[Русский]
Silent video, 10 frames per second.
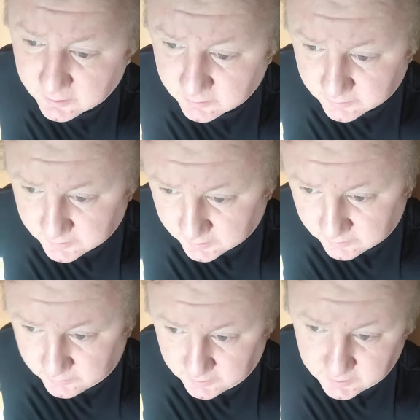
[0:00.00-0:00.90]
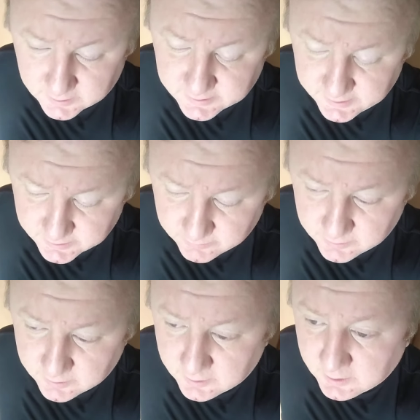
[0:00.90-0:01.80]
То есть, да, то есть они
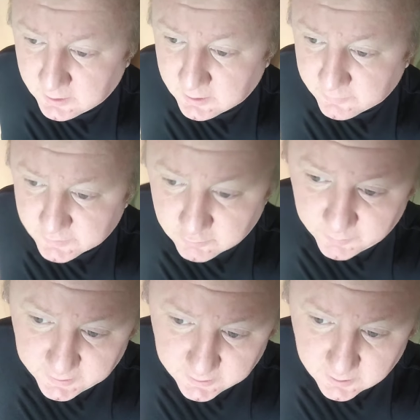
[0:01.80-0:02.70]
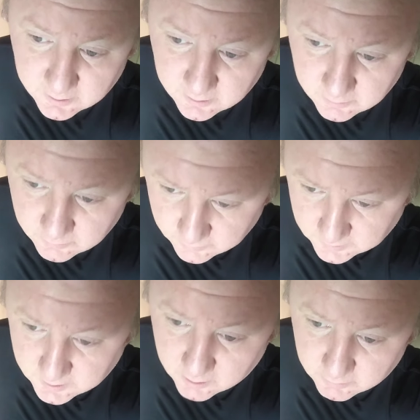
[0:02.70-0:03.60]
отслеживают выступления, ну,
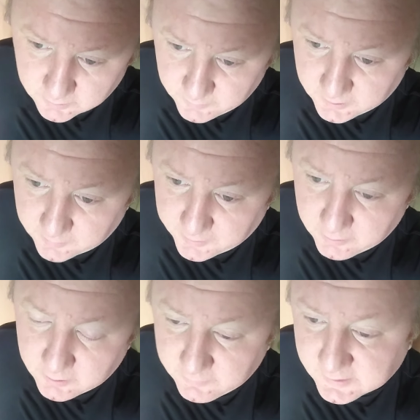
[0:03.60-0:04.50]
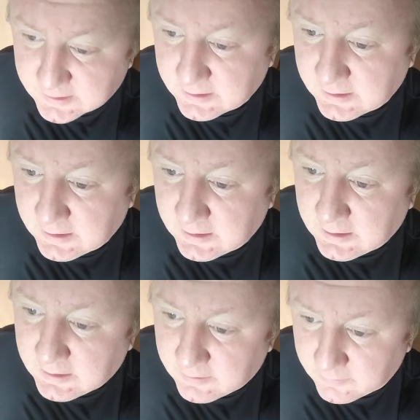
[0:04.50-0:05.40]
так как он имеет определенный вес,
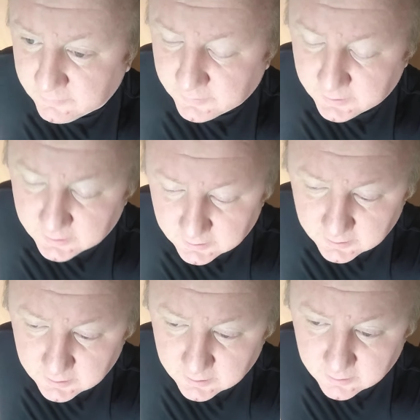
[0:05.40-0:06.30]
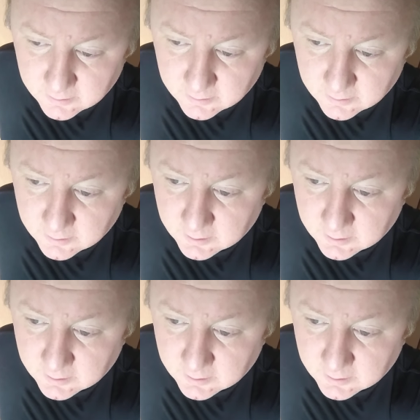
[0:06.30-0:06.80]
в э,